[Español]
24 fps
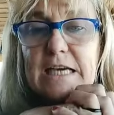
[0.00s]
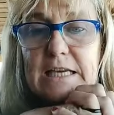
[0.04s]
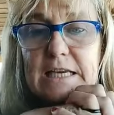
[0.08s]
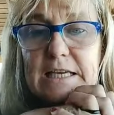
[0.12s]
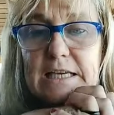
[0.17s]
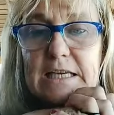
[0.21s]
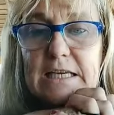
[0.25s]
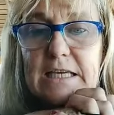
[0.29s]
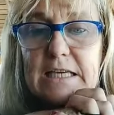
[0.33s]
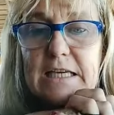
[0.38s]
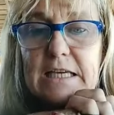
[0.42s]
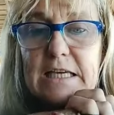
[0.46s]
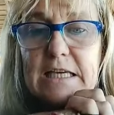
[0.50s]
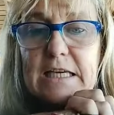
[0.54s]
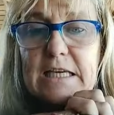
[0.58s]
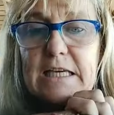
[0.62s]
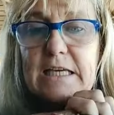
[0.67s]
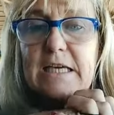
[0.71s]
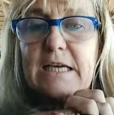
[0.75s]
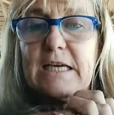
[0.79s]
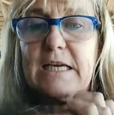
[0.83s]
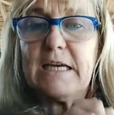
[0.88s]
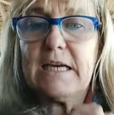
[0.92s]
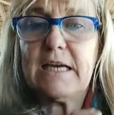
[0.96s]

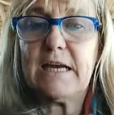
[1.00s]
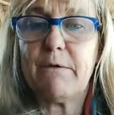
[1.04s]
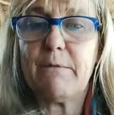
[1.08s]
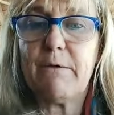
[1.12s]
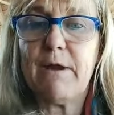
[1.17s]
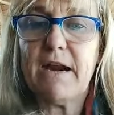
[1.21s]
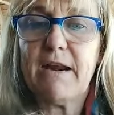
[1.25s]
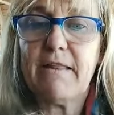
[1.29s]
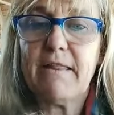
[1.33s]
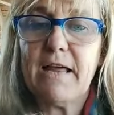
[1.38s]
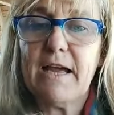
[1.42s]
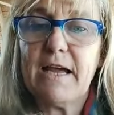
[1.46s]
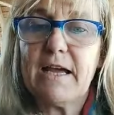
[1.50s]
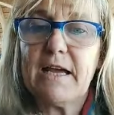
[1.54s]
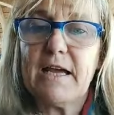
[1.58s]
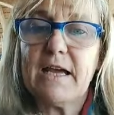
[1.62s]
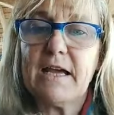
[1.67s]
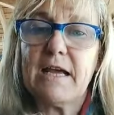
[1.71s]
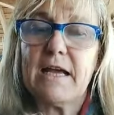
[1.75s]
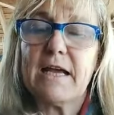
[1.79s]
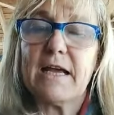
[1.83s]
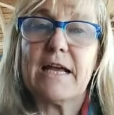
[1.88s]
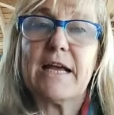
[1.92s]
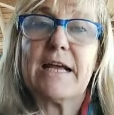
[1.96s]
Y, la verdad
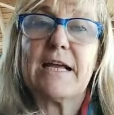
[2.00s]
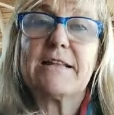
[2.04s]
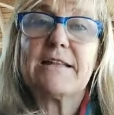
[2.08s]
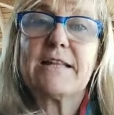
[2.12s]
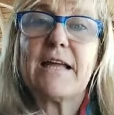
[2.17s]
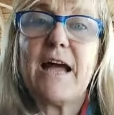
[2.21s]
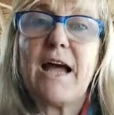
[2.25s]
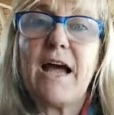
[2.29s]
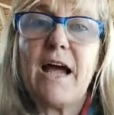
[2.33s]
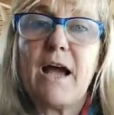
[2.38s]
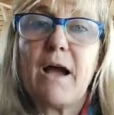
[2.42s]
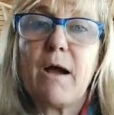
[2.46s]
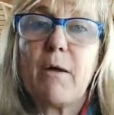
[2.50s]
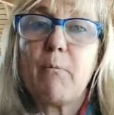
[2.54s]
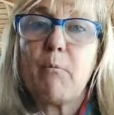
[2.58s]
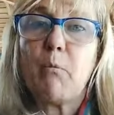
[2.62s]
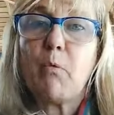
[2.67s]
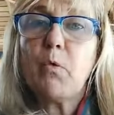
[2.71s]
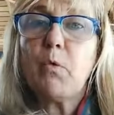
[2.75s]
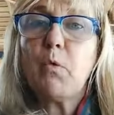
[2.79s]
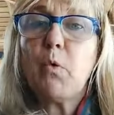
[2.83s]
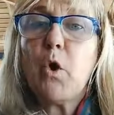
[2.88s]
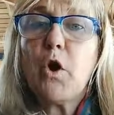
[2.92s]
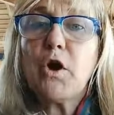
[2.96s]
que está
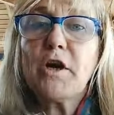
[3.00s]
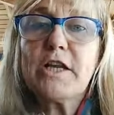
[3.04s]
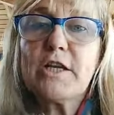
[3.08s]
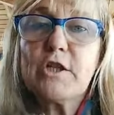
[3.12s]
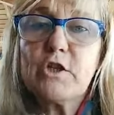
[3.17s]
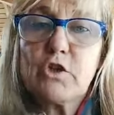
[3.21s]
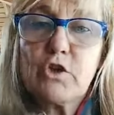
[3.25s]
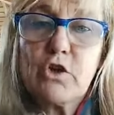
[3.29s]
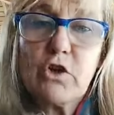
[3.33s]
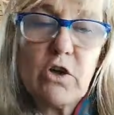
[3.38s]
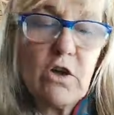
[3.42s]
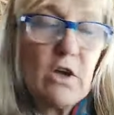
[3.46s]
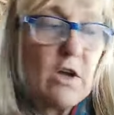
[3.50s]
muy bonito